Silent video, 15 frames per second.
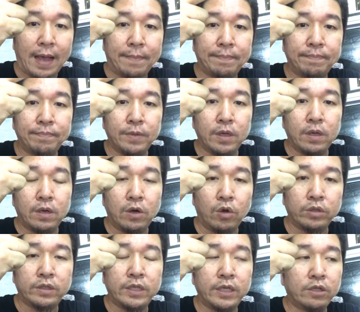3. ร
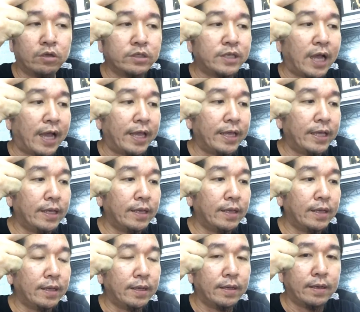ถที่ต้องใช้
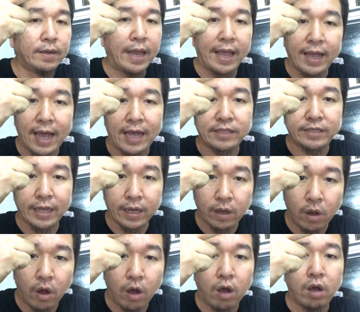แรงงานช่าง
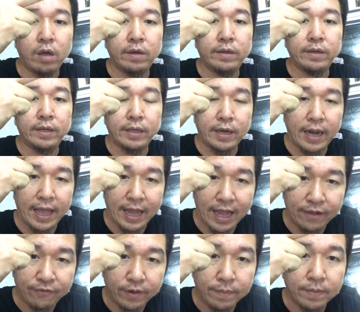เคาะ แรงงา
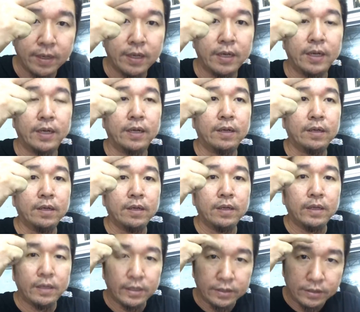นฝีมือ
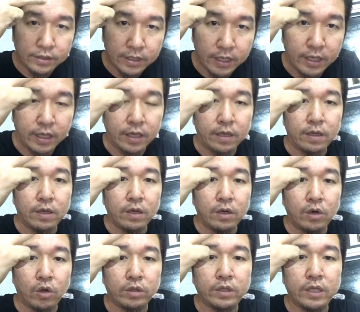
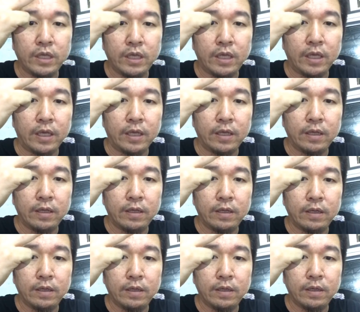4. รถที่
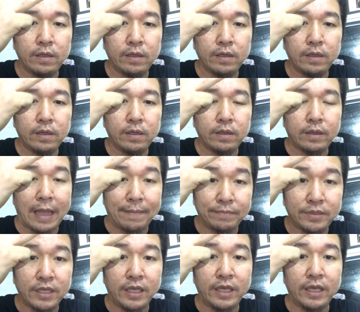
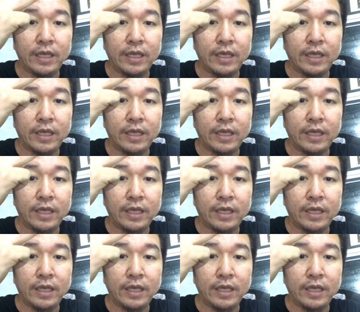ทำสี